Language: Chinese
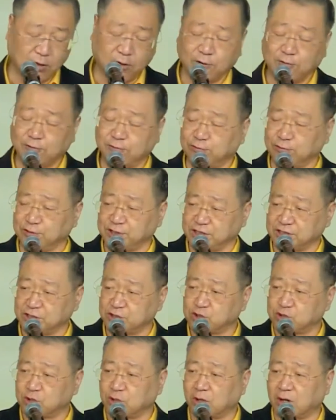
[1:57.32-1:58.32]
父亲
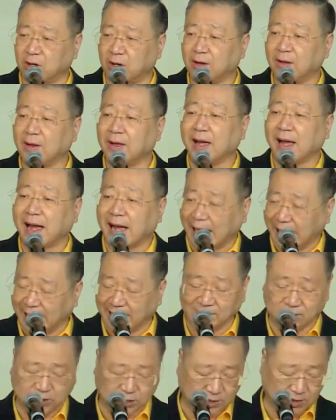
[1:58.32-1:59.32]
说：“孩
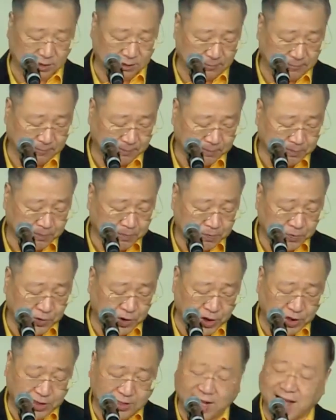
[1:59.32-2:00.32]
子。”
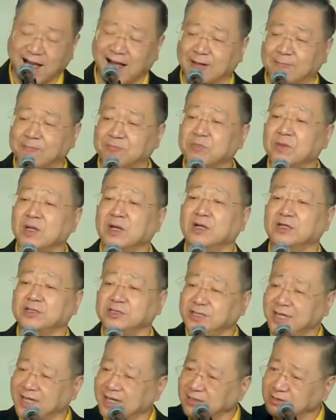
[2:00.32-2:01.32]
你看，
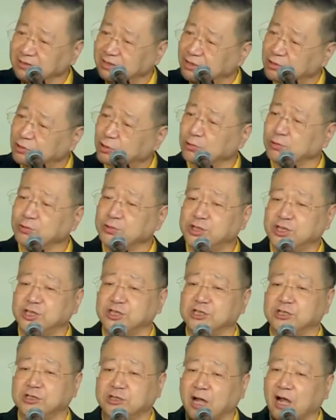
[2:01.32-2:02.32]
硬的东
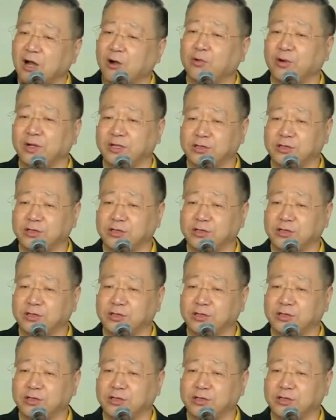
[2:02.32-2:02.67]
西它会